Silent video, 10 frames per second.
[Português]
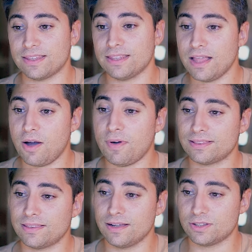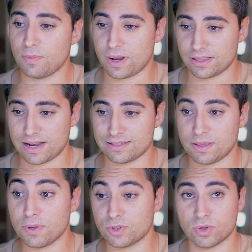Friday não é tanto para
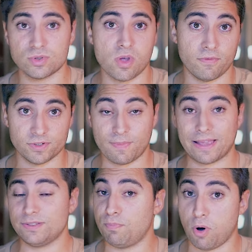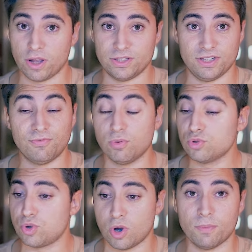trazer pessoas novas, mas pode e
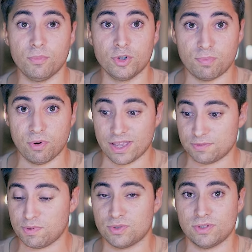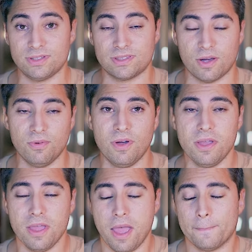funciona muito porque as pessoas estão
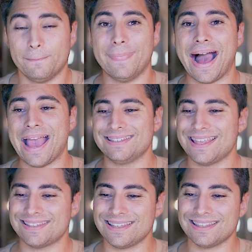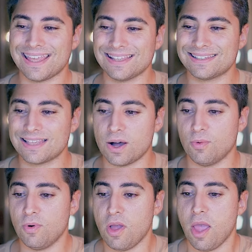mais nessa
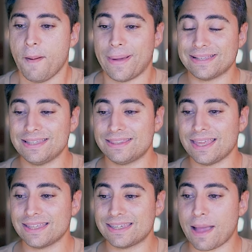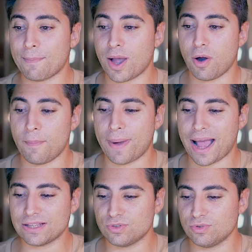intenção. Mas entenda que a maior
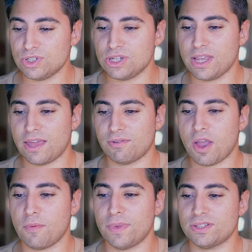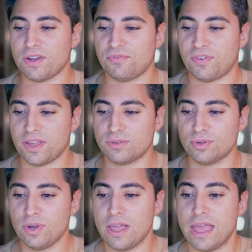parte do dinheiro realmente é
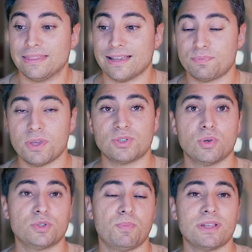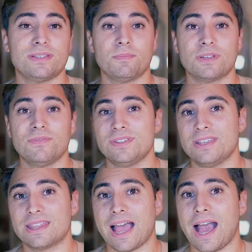feito nas pessoas, por exemplo, que
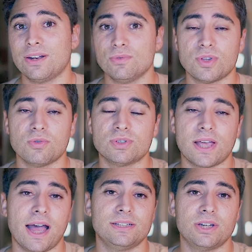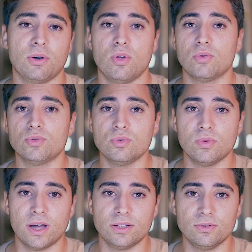visitaram o seu site ao longo
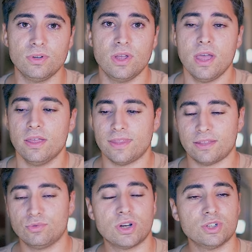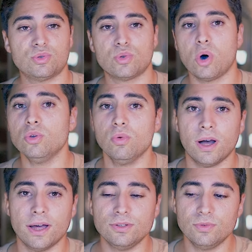do ano, né, durante todo
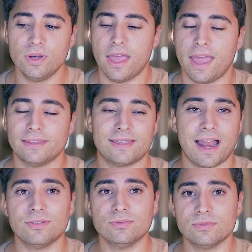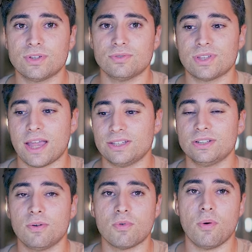o ano, entraram no seu
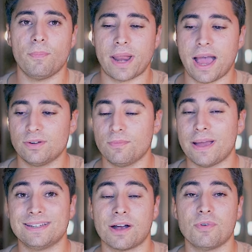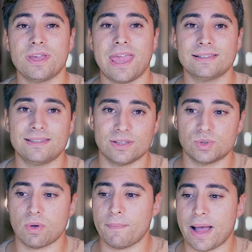site e não compraram, mas já conhecem
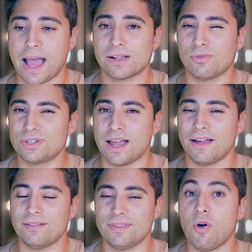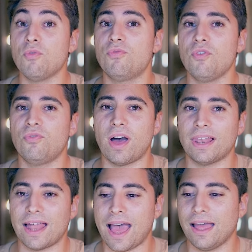a sua marca ou já né, ouviu
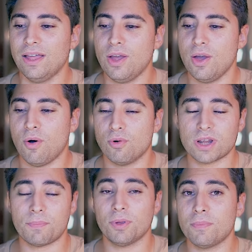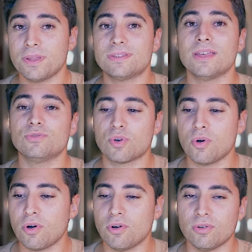falar ou já pelo menos
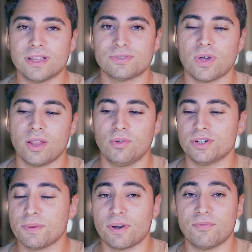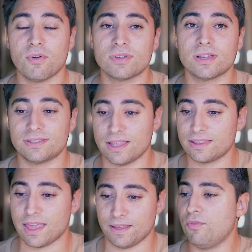entrou na sua loja para ver o que, que você
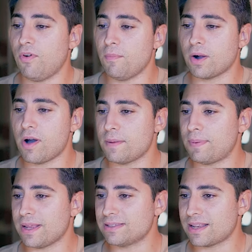tem. Então vamos agora para a